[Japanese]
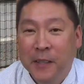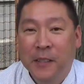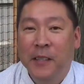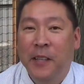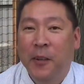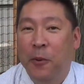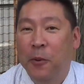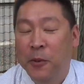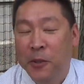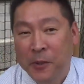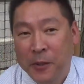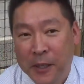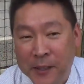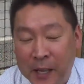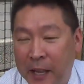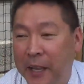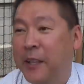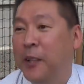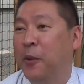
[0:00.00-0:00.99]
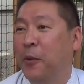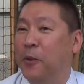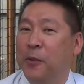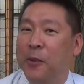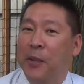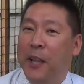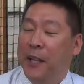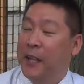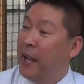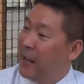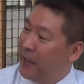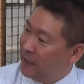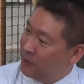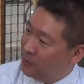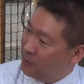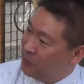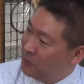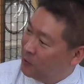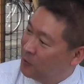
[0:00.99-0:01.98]
ぜひお越しくださいということで7
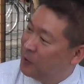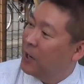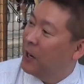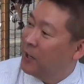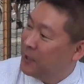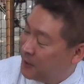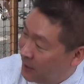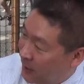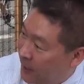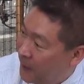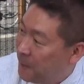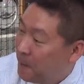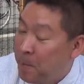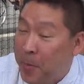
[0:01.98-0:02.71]
月17日ね、